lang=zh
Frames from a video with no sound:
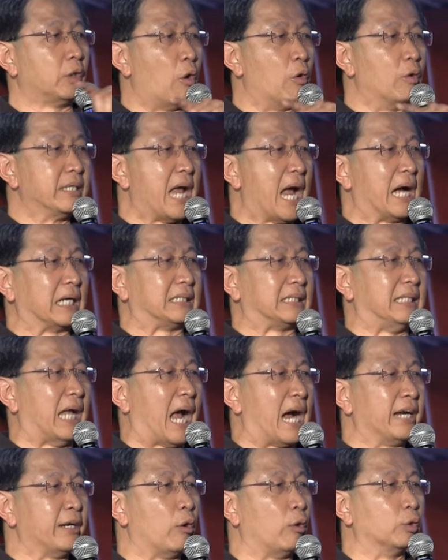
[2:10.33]
同样
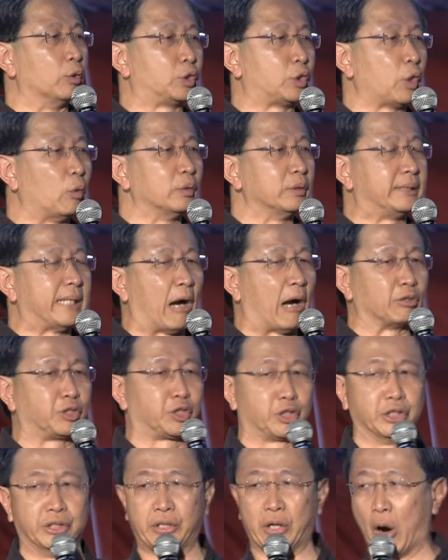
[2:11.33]
享有宗
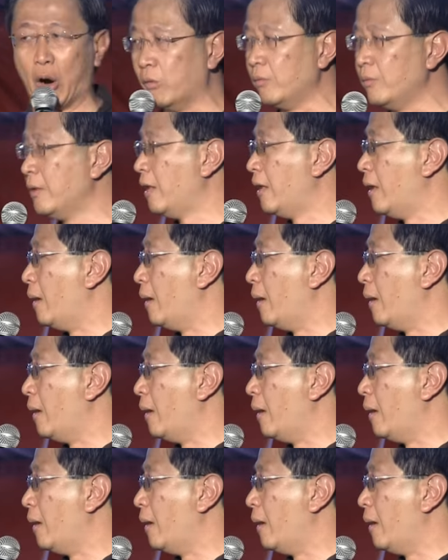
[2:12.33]
教自由，